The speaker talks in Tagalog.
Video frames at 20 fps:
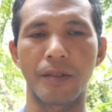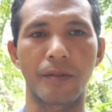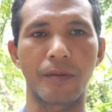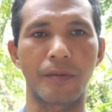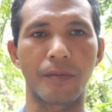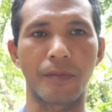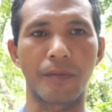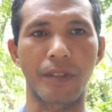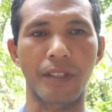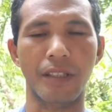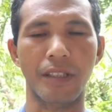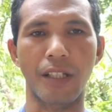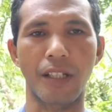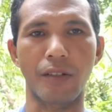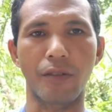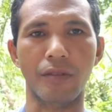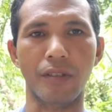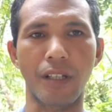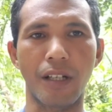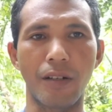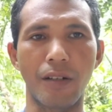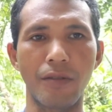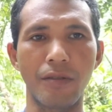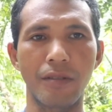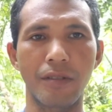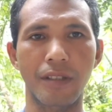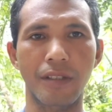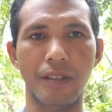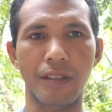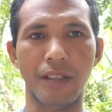Mr. Otaw
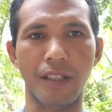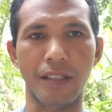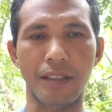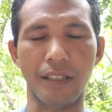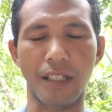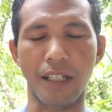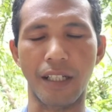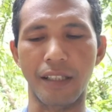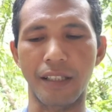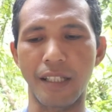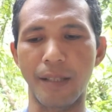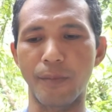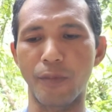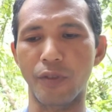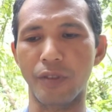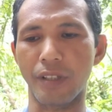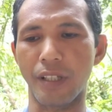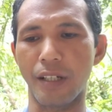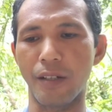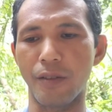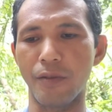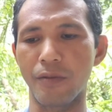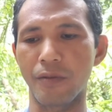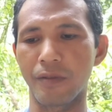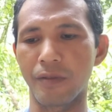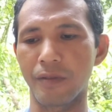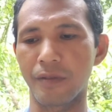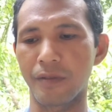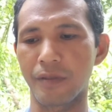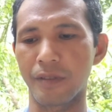at saka Tim Otaw
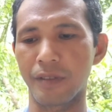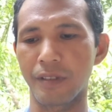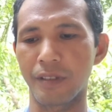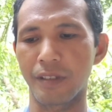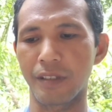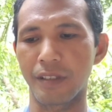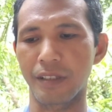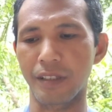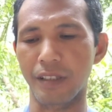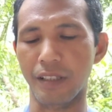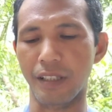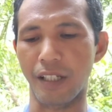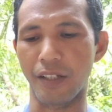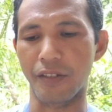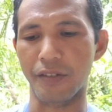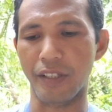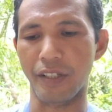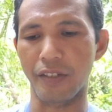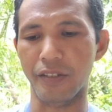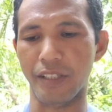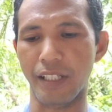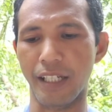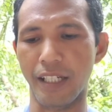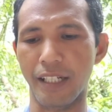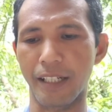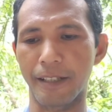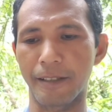at sa sir